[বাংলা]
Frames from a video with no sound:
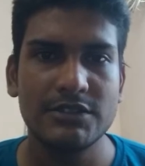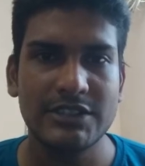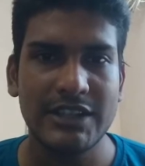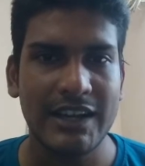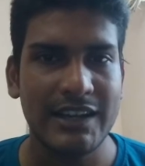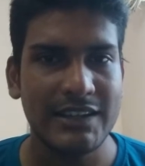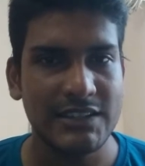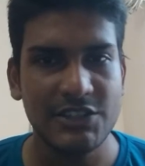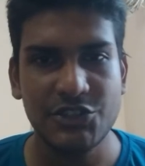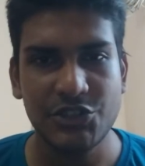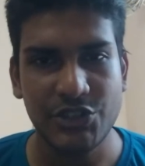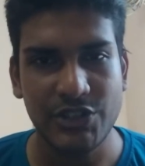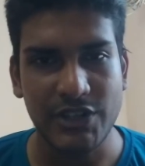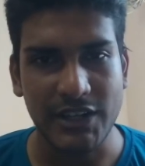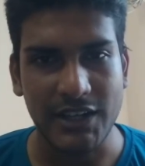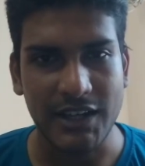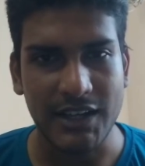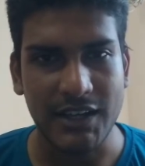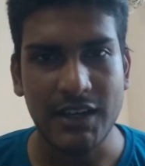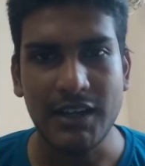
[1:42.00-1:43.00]
সাড়ে তিনশো
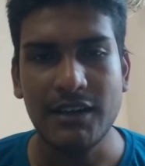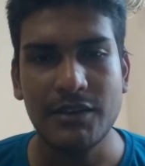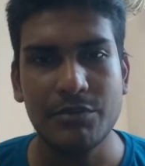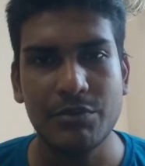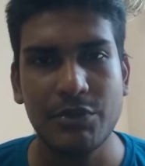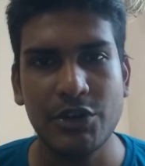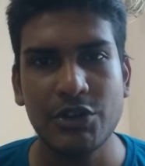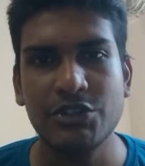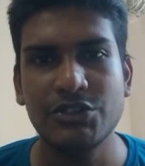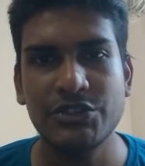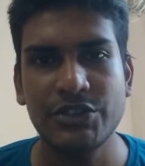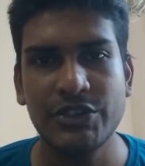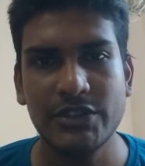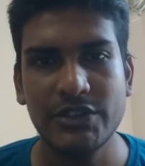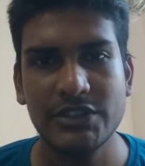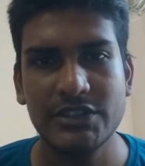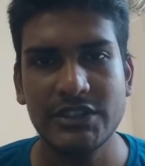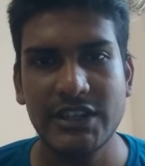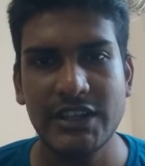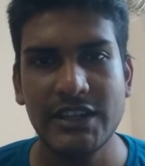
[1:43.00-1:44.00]
টাকা প্রয়োজন
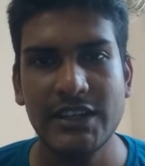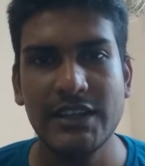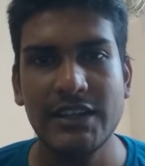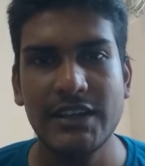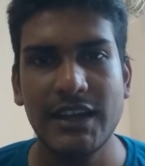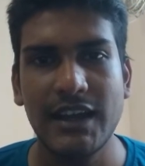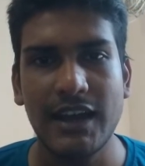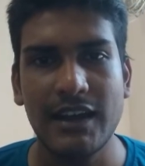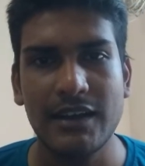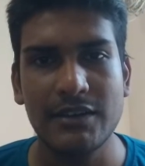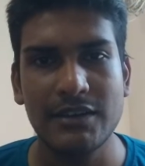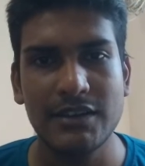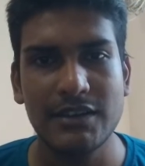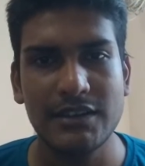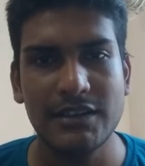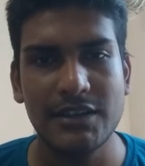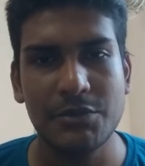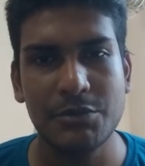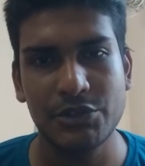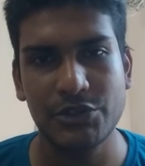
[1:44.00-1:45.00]
সেই
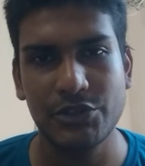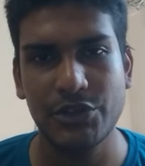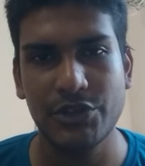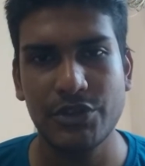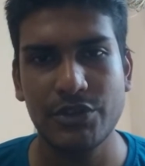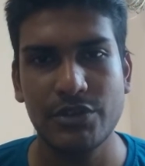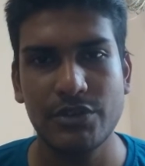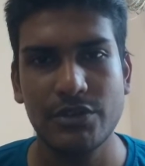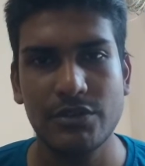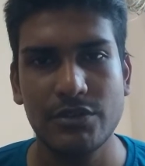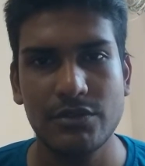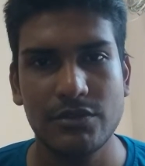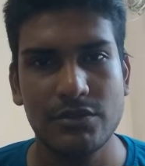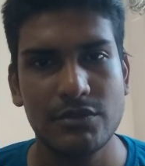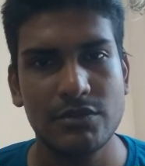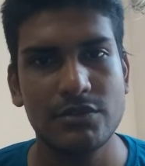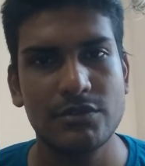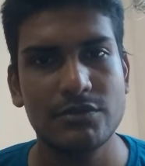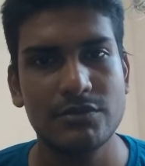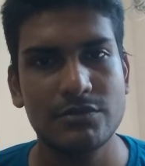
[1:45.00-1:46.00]

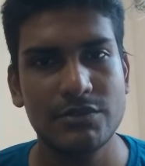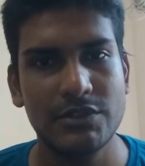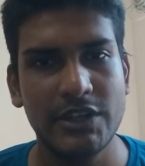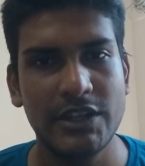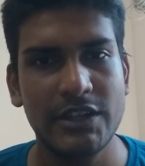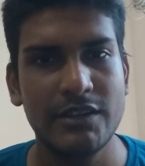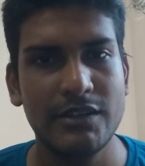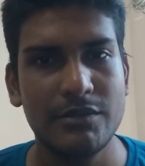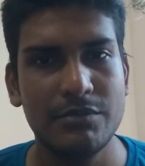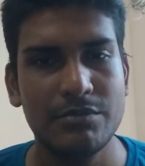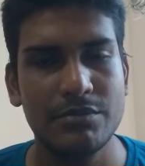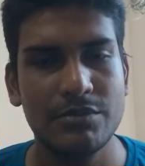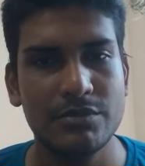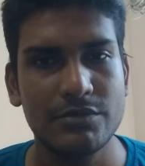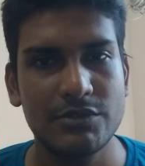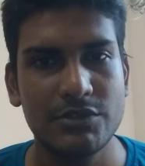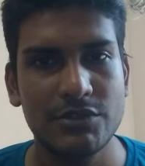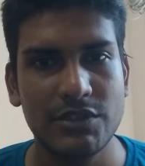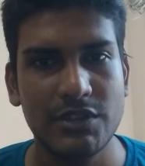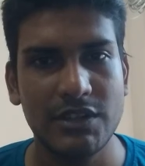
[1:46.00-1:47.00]
নিবন্ধনটি
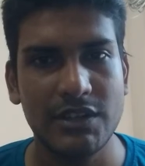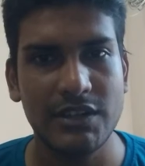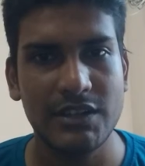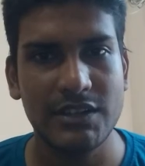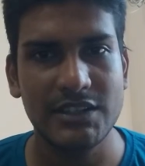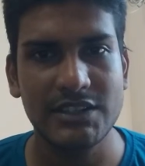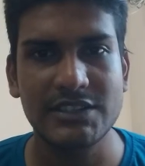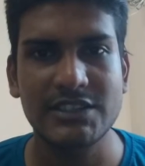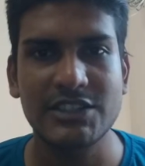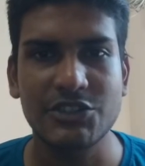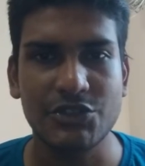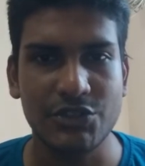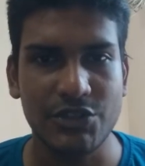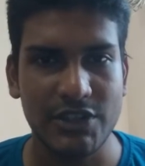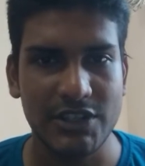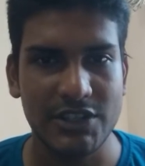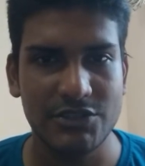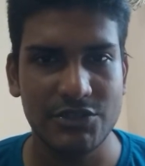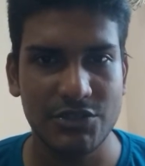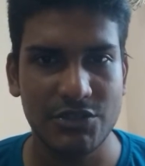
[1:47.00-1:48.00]
রেজিস্ট্রেশন
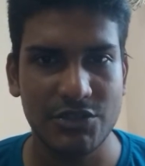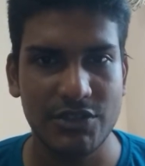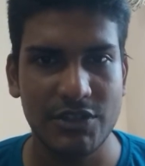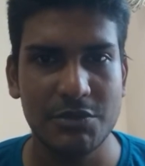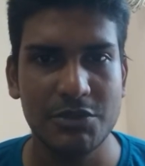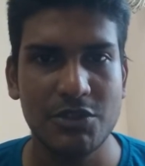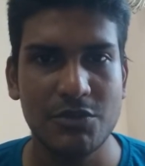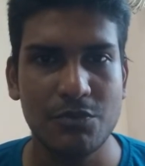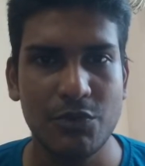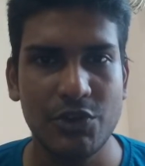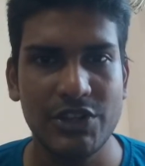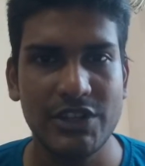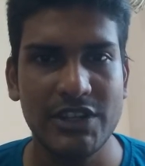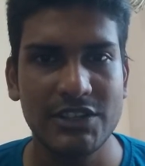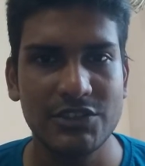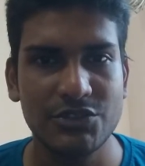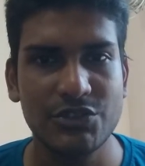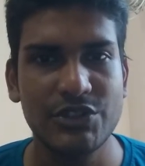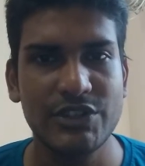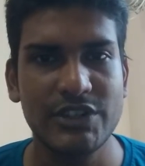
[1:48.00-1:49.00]
করার জন্য নিবন্ধন
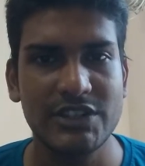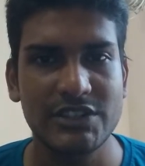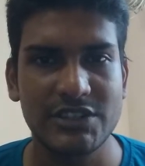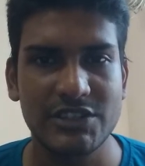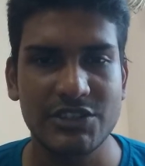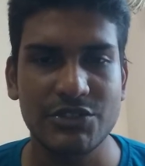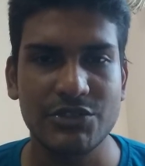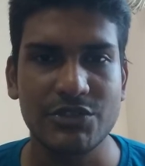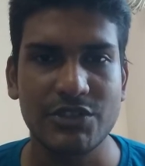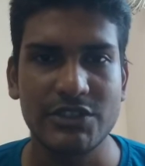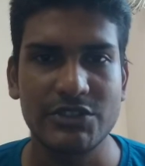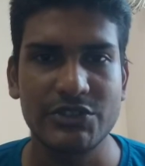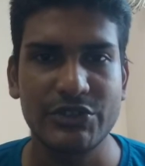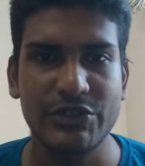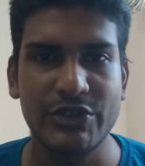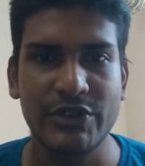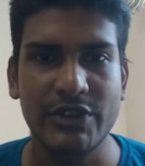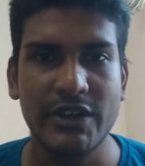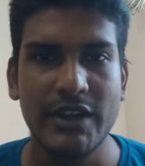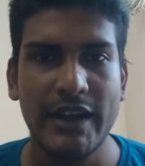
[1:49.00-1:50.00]
পরীক্ষার জন্য রেজিস্ট্রেশন করার
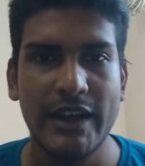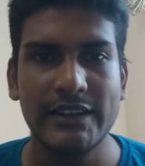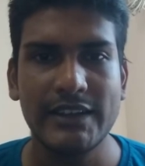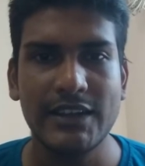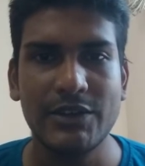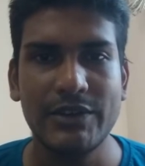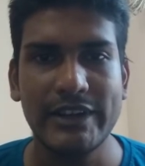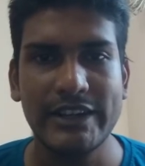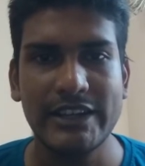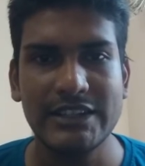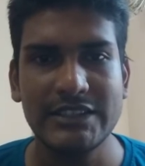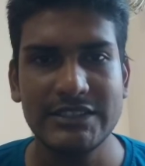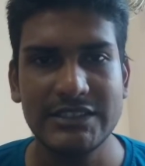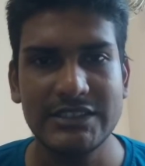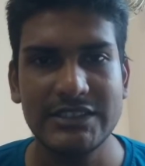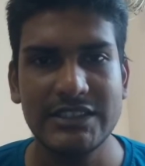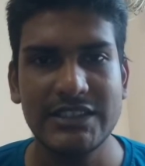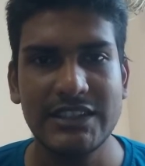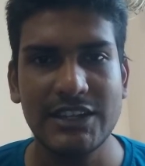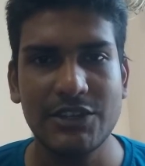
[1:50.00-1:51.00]
জন্য তাহলে একটা যে
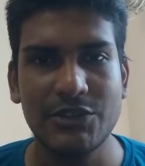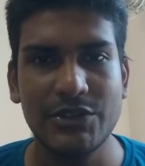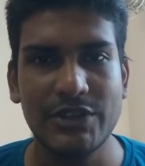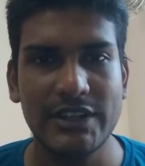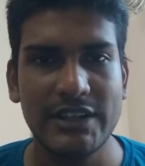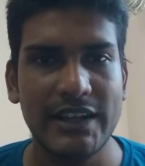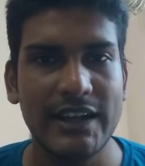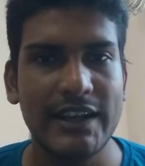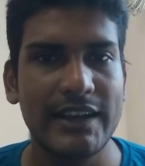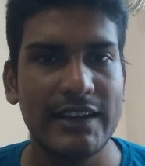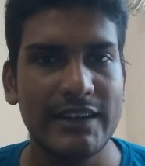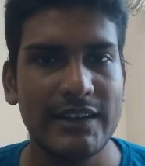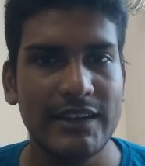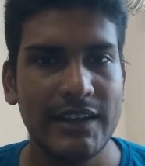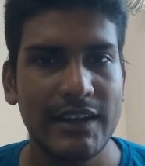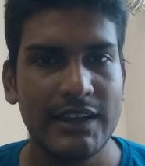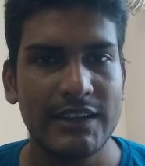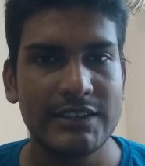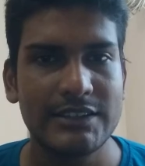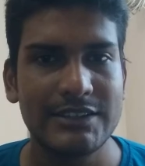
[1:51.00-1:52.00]
চিন্তা করে দেখেন
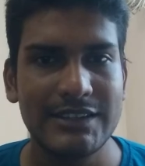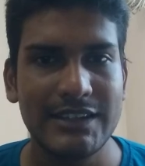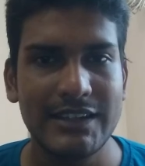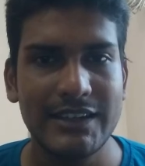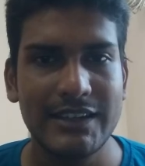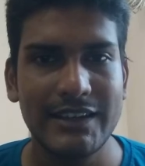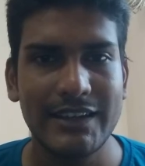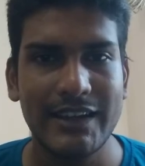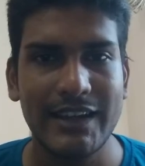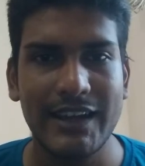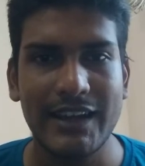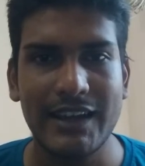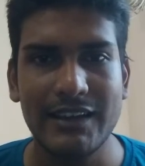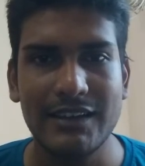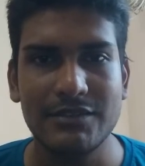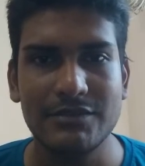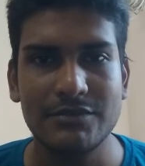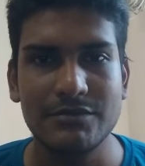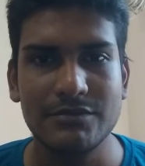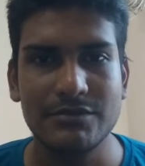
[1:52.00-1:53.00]
যে
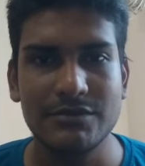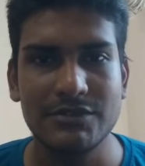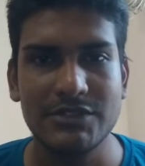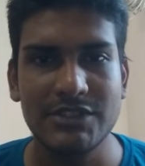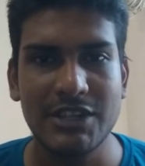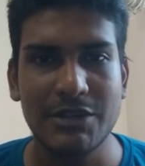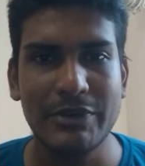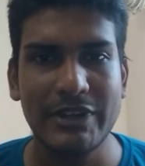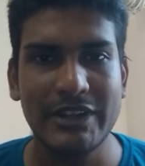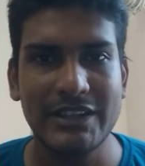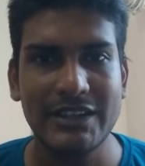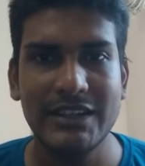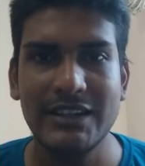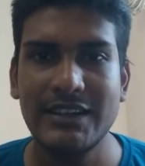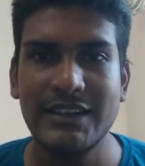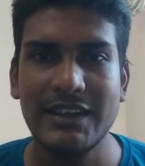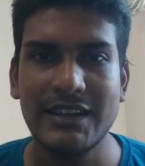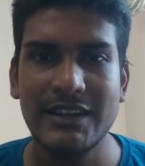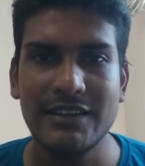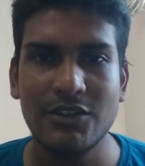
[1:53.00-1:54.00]
যে
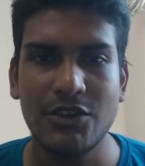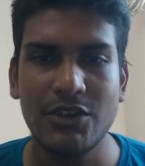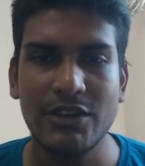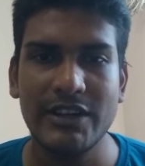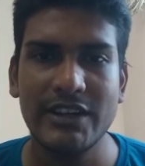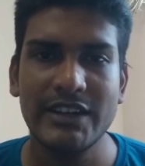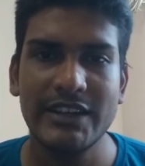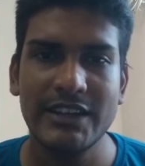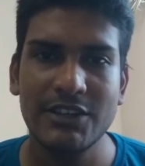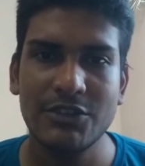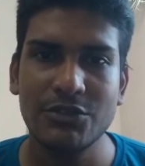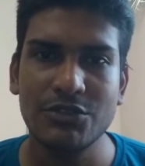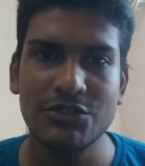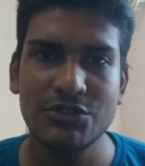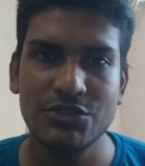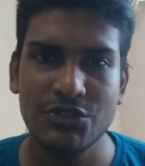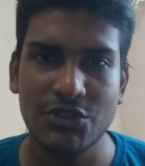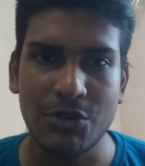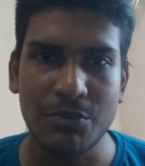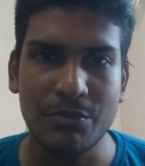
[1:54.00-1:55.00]
ব্যক্তিটার অলরেডি কোনো
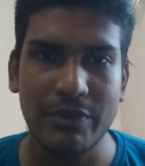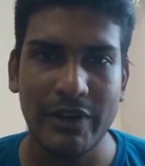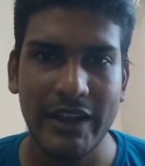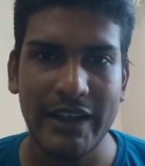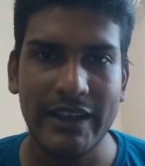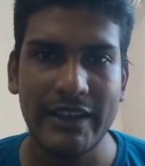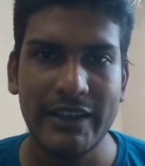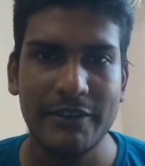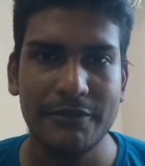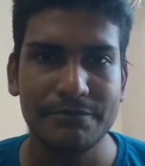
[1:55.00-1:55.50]
জব নেই